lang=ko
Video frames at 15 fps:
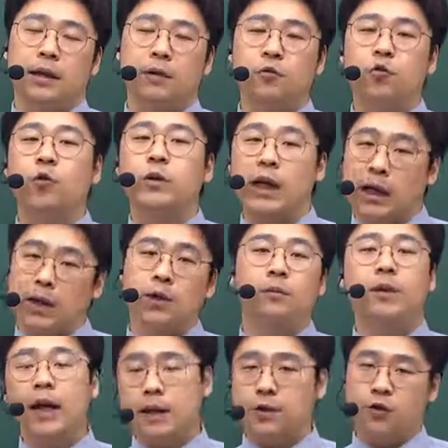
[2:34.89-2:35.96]
이건 조사
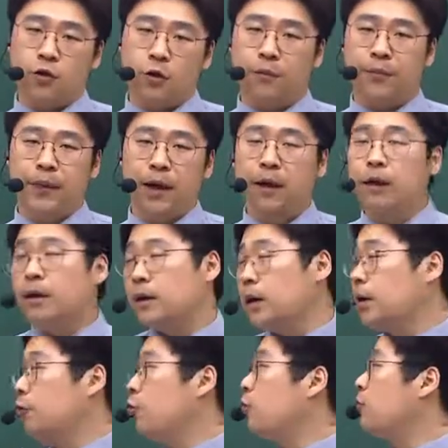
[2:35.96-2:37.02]
개념은 아니죠.
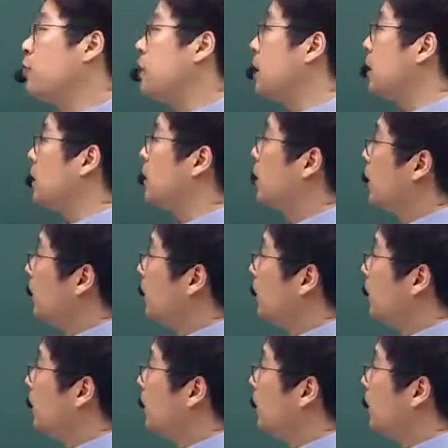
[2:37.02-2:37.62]
그러니까 요거 문제는